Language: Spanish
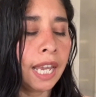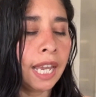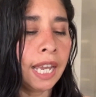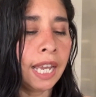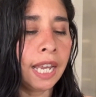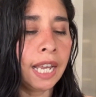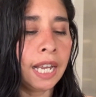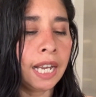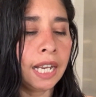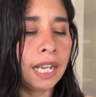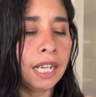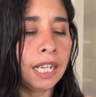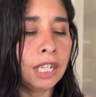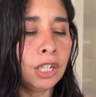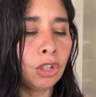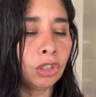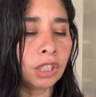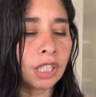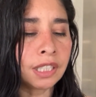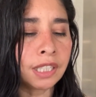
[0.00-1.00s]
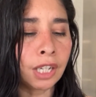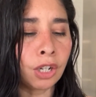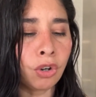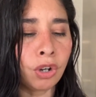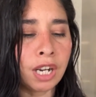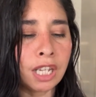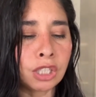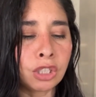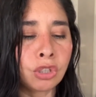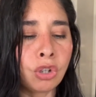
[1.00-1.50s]
El Notas de
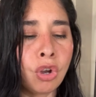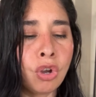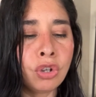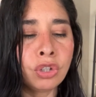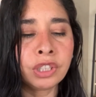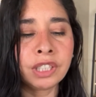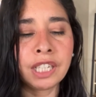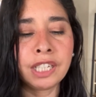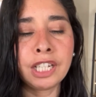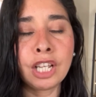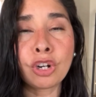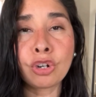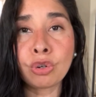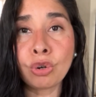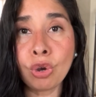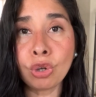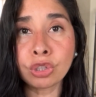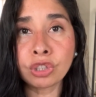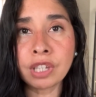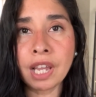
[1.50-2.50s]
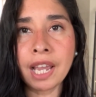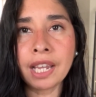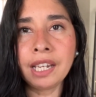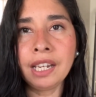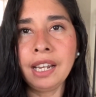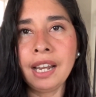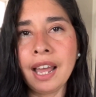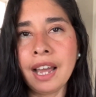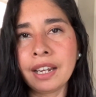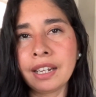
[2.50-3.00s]
Corazón tiene rosa,
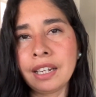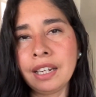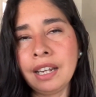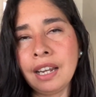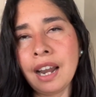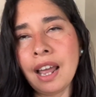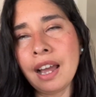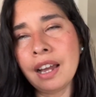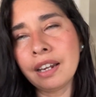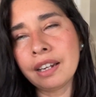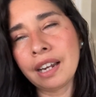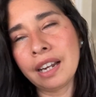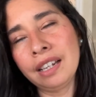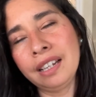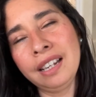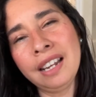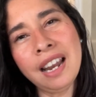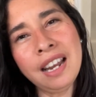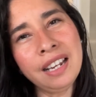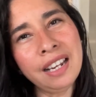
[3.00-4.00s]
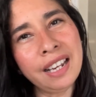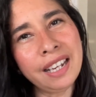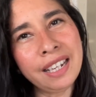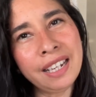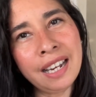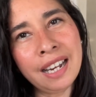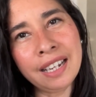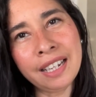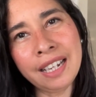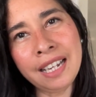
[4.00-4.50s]
ilang ilang. El
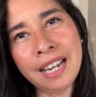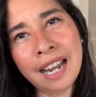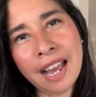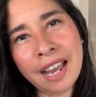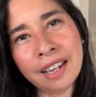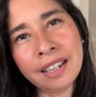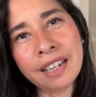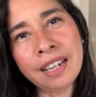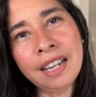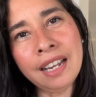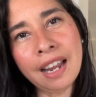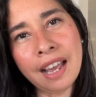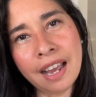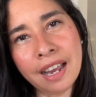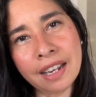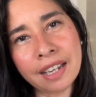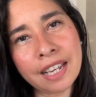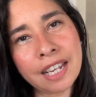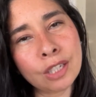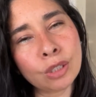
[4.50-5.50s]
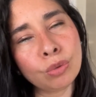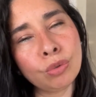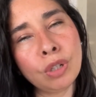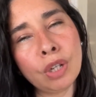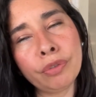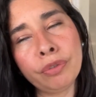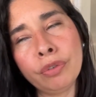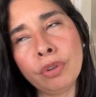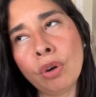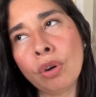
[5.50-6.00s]
ilang ylang es
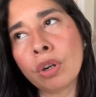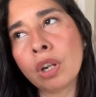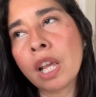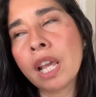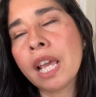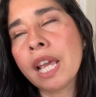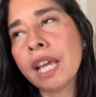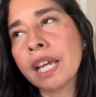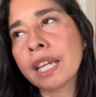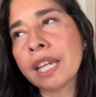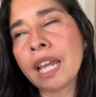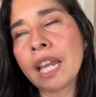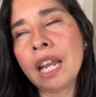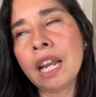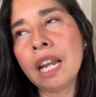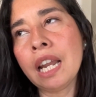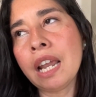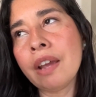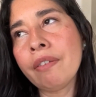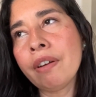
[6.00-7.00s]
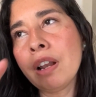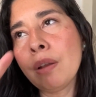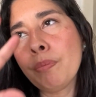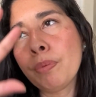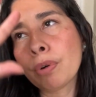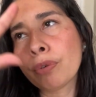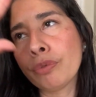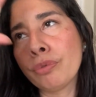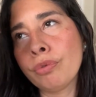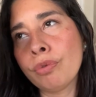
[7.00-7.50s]
una flor que eleva
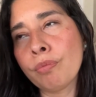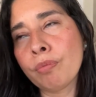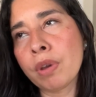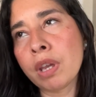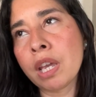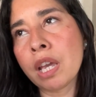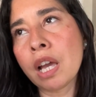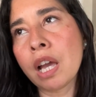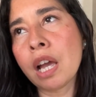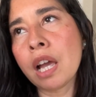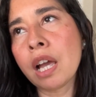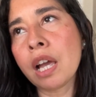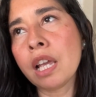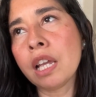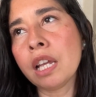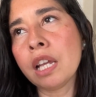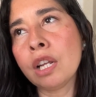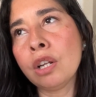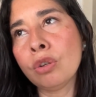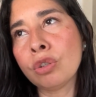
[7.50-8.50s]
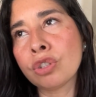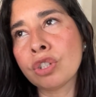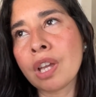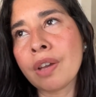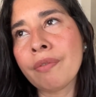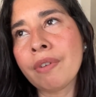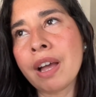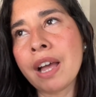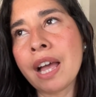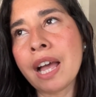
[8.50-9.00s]
el perfume, lo
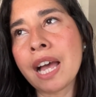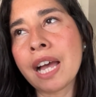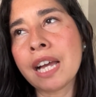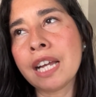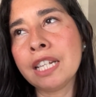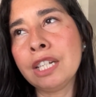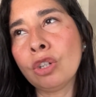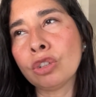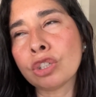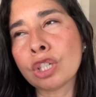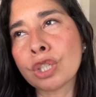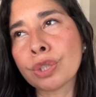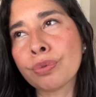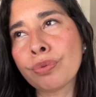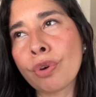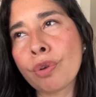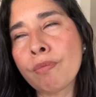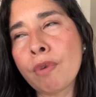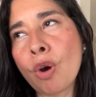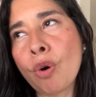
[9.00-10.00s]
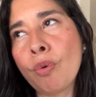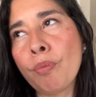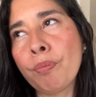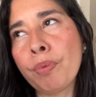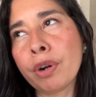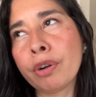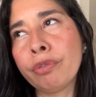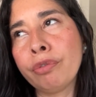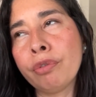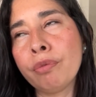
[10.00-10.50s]
lleva a, lo transforma a
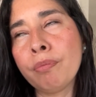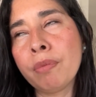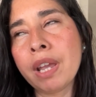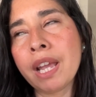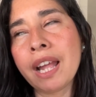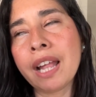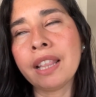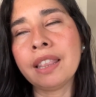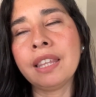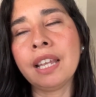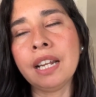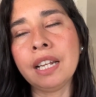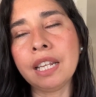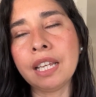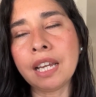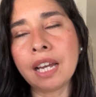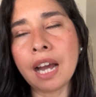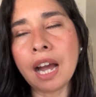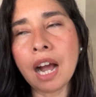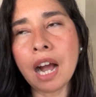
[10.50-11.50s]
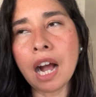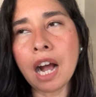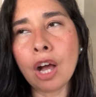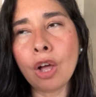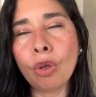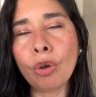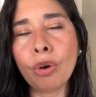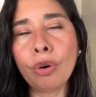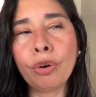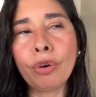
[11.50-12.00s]
un perfume
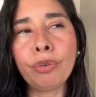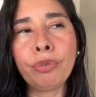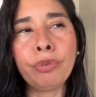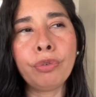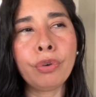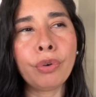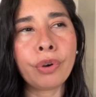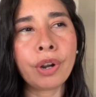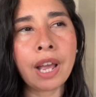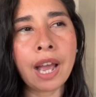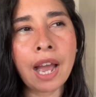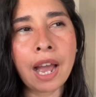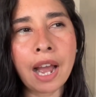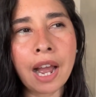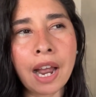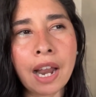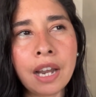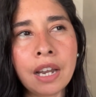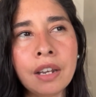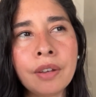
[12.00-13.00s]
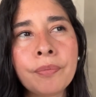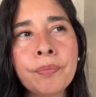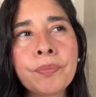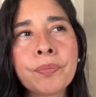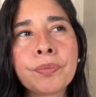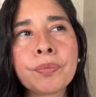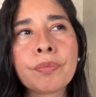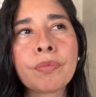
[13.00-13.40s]
delicado, floral,